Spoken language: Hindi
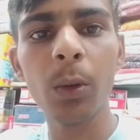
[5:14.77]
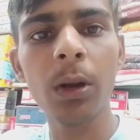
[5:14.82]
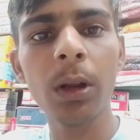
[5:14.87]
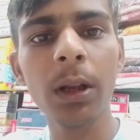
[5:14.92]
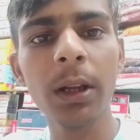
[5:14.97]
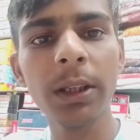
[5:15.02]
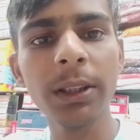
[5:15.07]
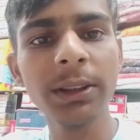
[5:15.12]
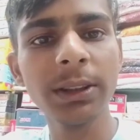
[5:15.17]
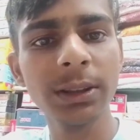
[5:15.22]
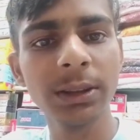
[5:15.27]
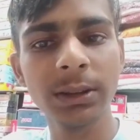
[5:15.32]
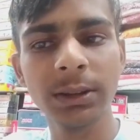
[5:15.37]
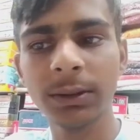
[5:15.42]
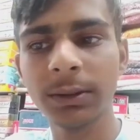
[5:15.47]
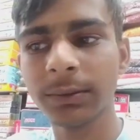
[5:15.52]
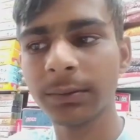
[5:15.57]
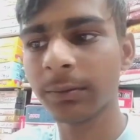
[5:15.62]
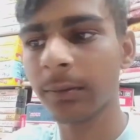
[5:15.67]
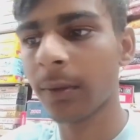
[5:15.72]
ओके गाइश
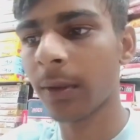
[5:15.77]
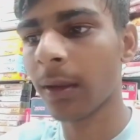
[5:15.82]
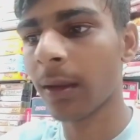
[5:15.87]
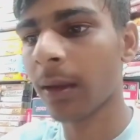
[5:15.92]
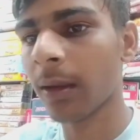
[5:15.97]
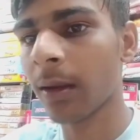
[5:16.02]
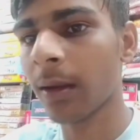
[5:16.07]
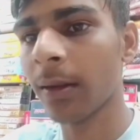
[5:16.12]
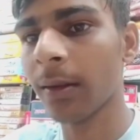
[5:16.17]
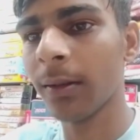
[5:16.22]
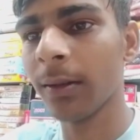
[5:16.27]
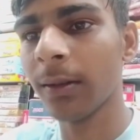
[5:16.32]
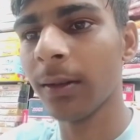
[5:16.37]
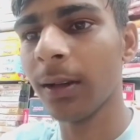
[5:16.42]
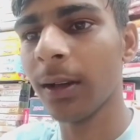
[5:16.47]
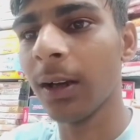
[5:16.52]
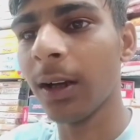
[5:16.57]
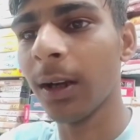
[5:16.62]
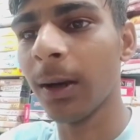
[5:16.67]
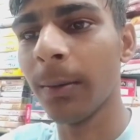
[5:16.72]

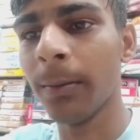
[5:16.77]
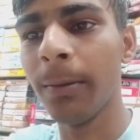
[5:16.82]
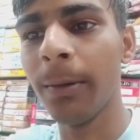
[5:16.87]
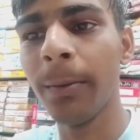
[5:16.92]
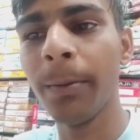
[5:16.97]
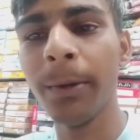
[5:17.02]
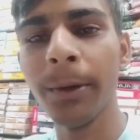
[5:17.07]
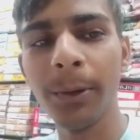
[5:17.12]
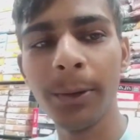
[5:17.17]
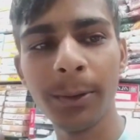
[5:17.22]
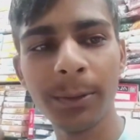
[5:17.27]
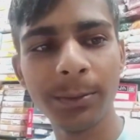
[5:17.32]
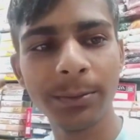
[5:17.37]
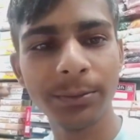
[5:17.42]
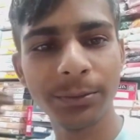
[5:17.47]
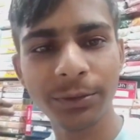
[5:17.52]
आप भी पियो